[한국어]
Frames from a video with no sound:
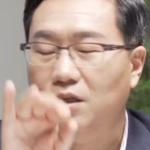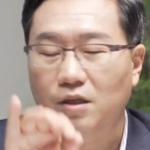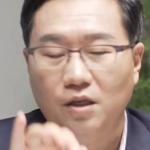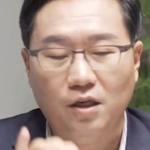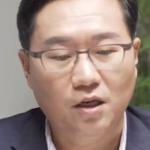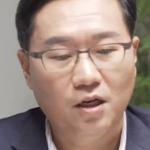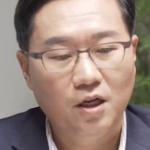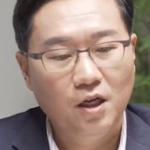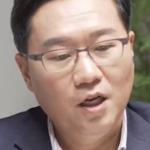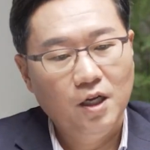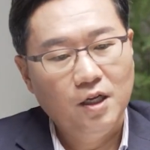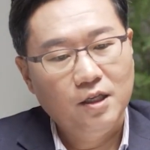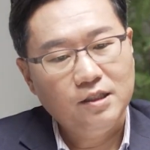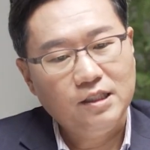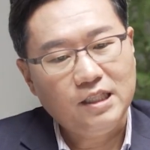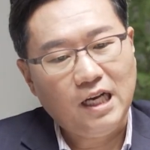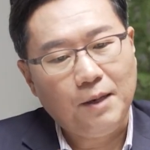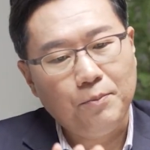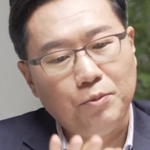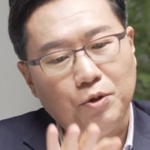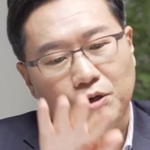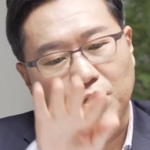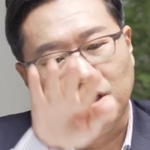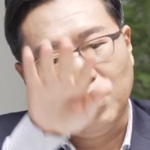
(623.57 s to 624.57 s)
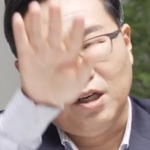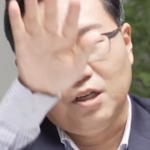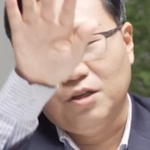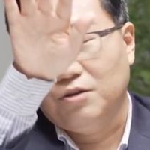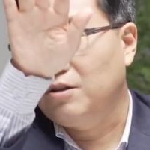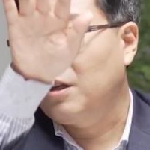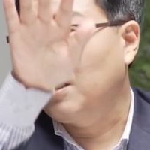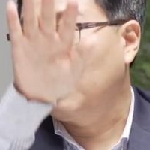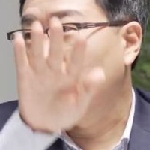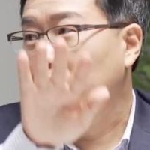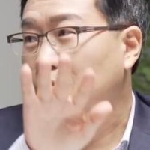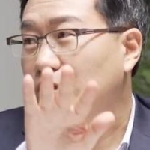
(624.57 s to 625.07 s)
그러니까 차별화가
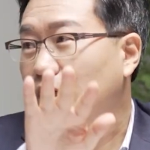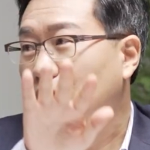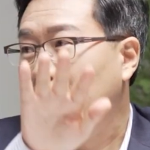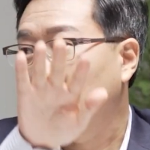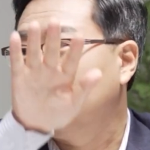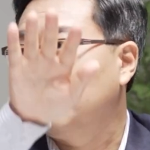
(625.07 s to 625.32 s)
일어난 겁니다.